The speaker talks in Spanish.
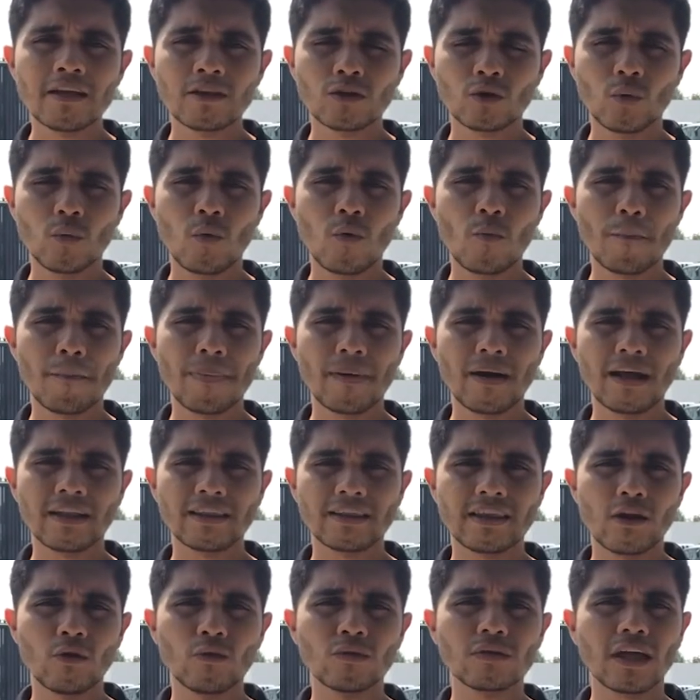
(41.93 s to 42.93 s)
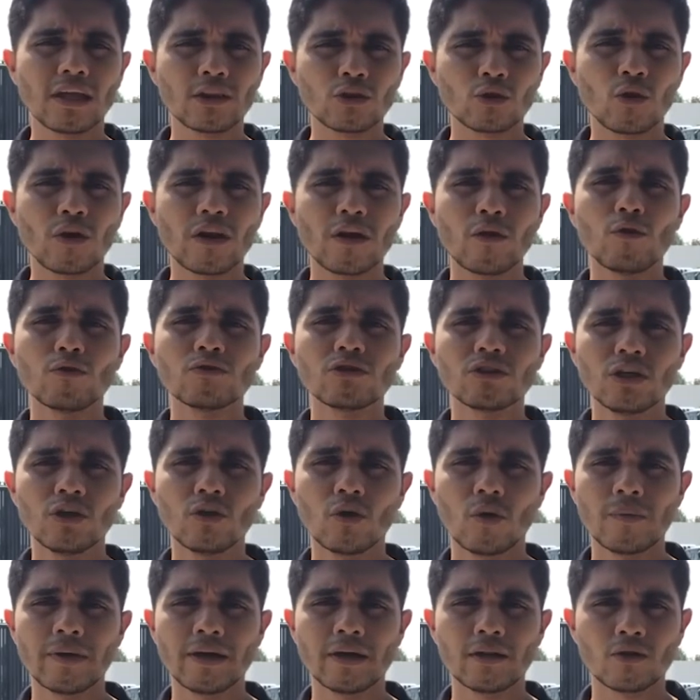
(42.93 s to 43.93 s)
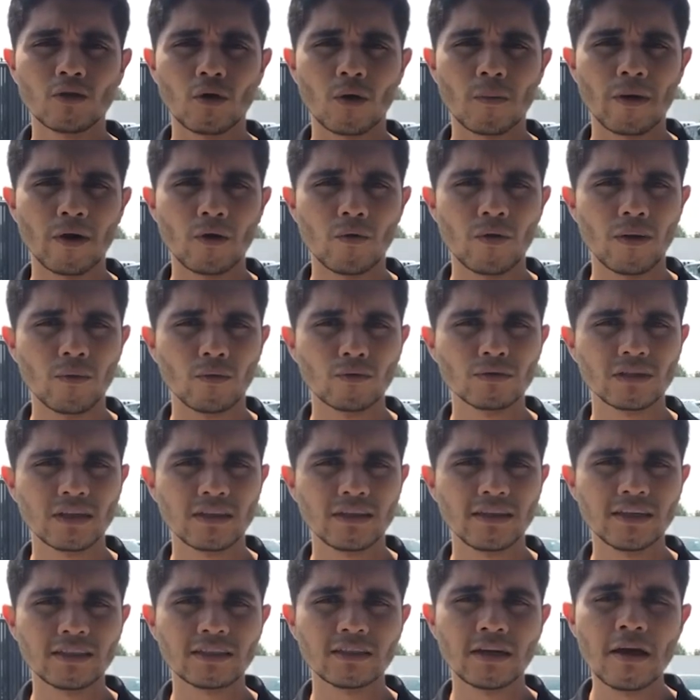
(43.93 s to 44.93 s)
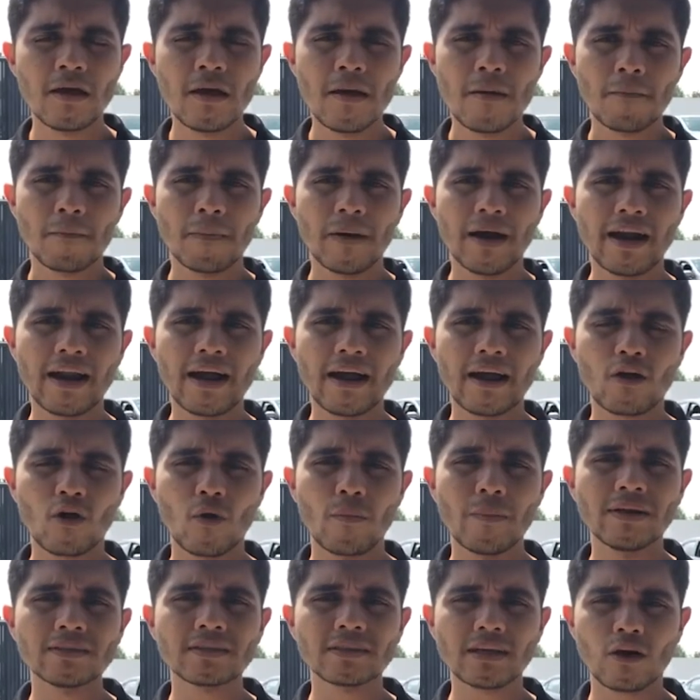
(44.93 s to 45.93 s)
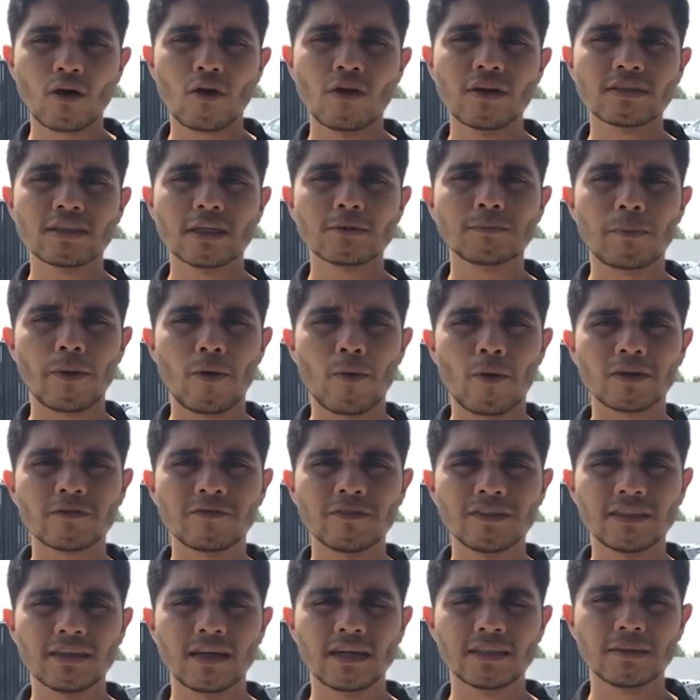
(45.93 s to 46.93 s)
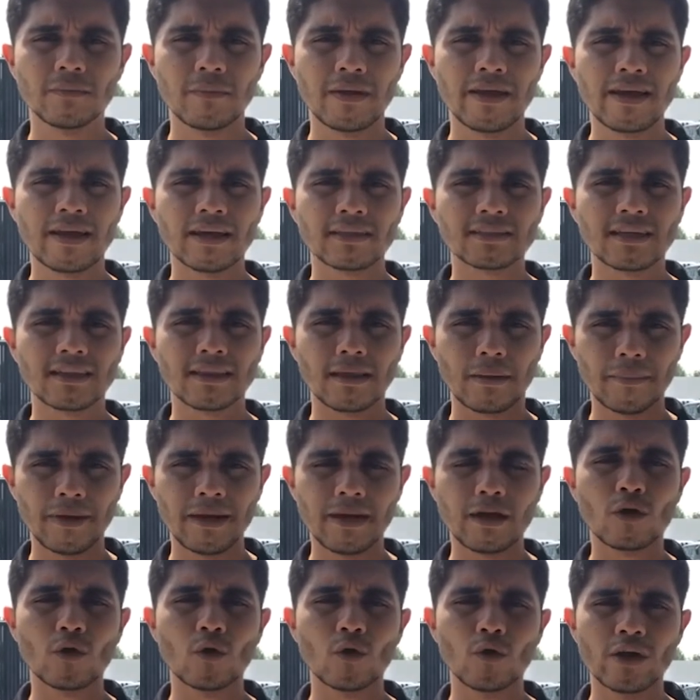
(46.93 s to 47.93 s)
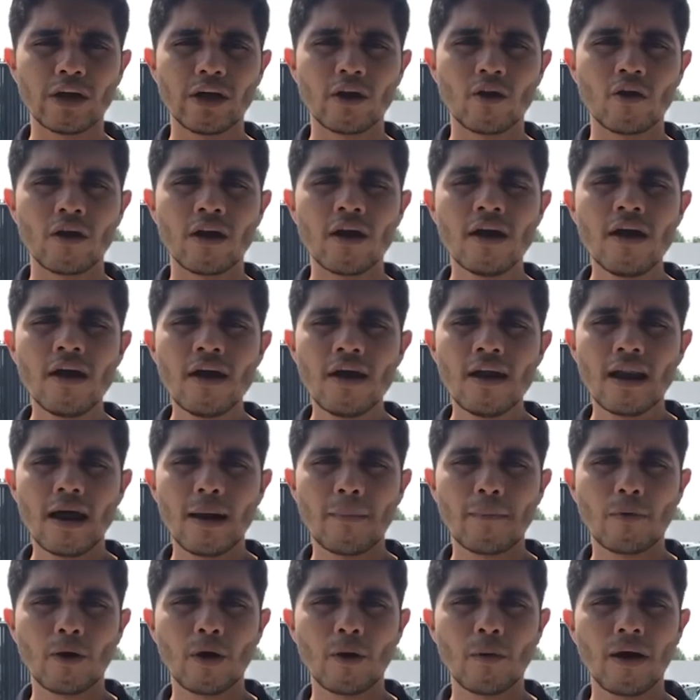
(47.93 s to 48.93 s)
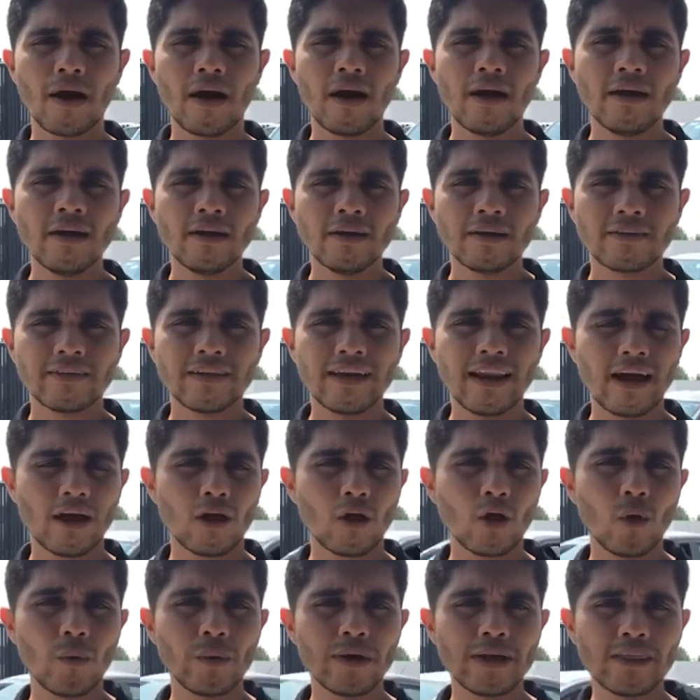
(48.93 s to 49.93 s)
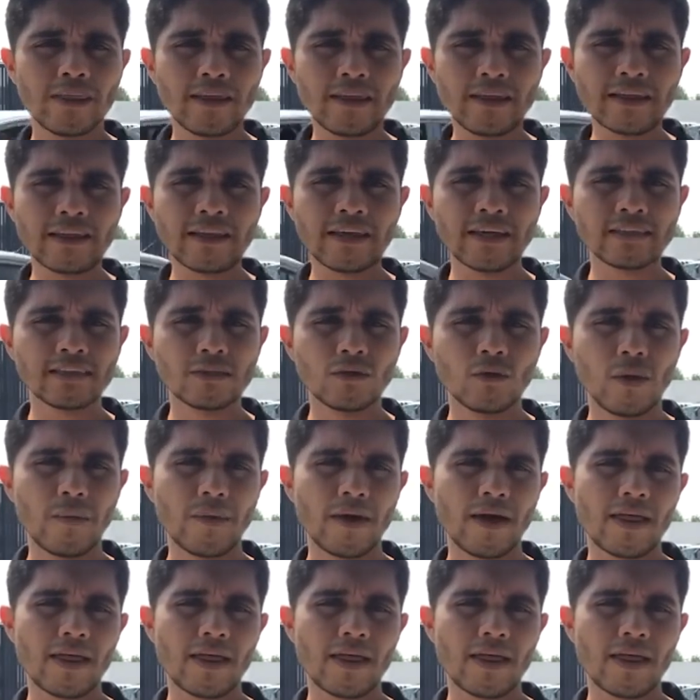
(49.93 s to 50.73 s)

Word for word: tuvo un plantel un tanto reducido Víctor Manuel Bucetich para comenzar con estas pruebas físicas y médicas que también incluyeron la prueba de la COVID-19.